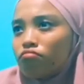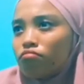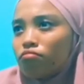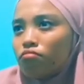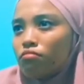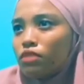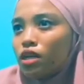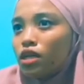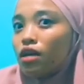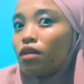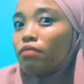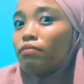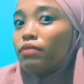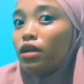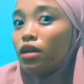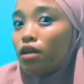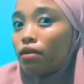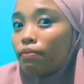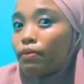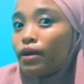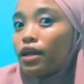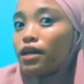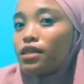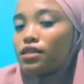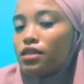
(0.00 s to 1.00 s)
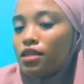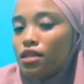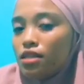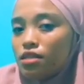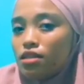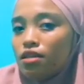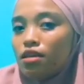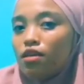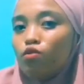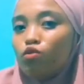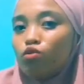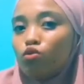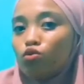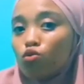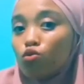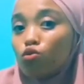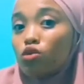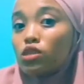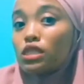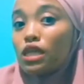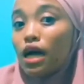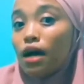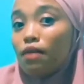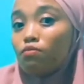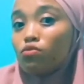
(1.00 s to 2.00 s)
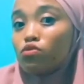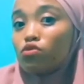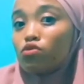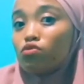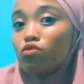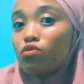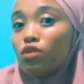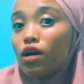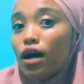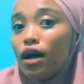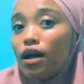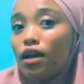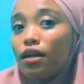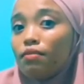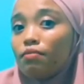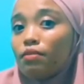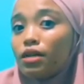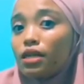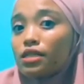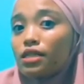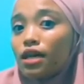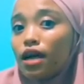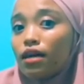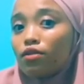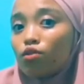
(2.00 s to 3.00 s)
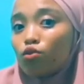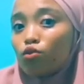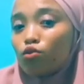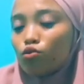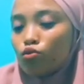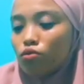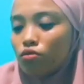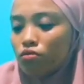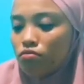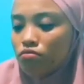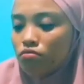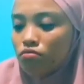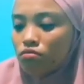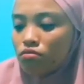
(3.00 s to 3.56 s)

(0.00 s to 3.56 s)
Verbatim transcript: benar-benar presisi untuk Samsung A51